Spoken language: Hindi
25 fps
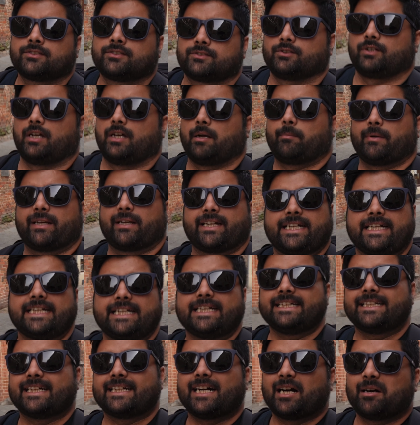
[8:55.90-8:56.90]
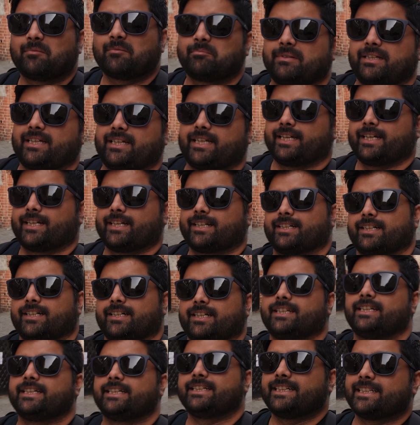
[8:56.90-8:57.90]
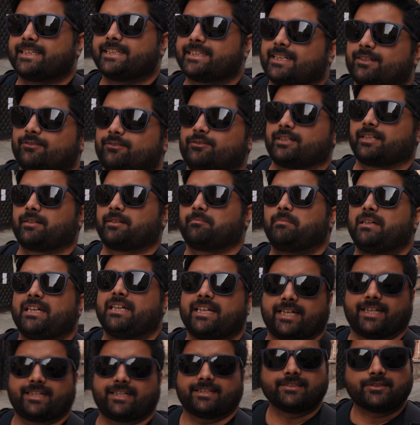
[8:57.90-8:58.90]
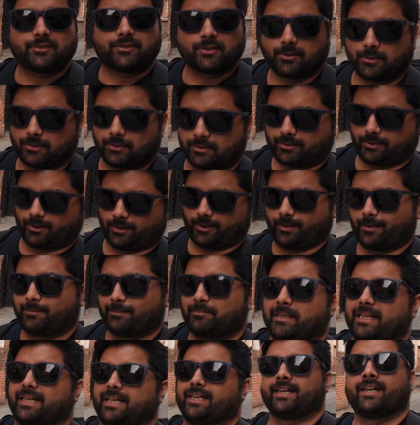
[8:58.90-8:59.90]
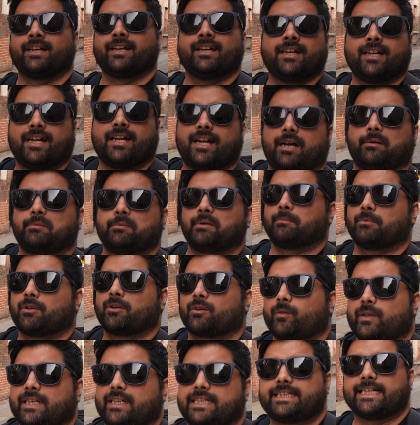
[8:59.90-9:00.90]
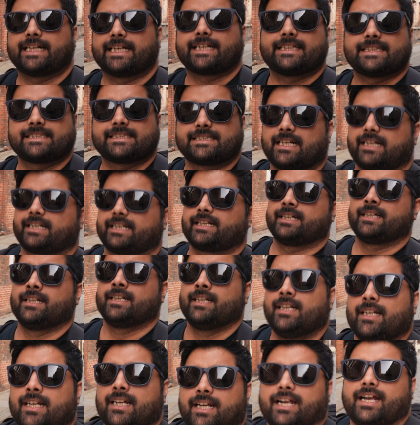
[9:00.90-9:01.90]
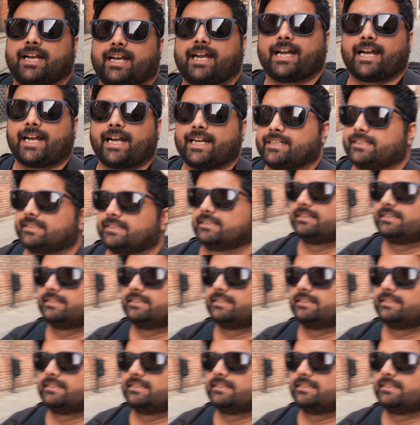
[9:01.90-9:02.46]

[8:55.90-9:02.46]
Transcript: सो अपेरेंटली यहाँ पे एक लीनिंग uh, टावर भी है जो तोरण में है अभी हम लोग वही देखने जा रहे हैं yes. so, and... अगर